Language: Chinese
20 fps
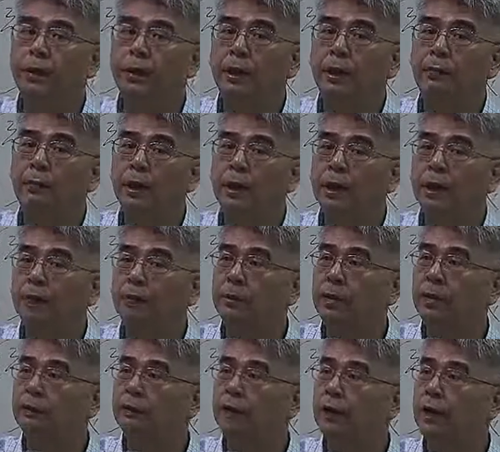然后每个礼
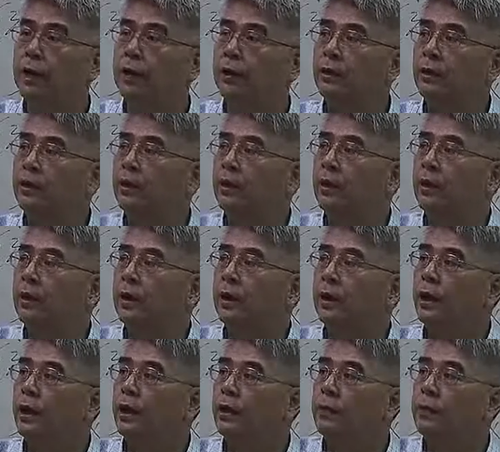拜去看，
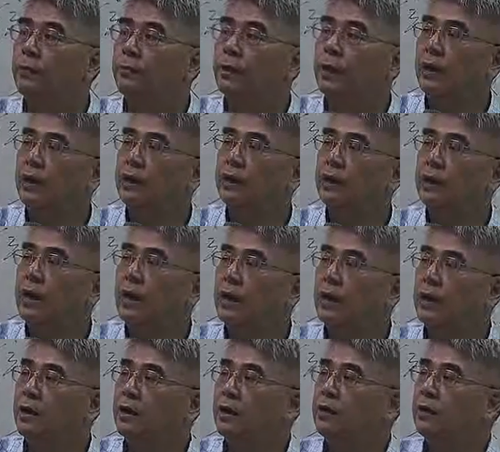哎，你每一家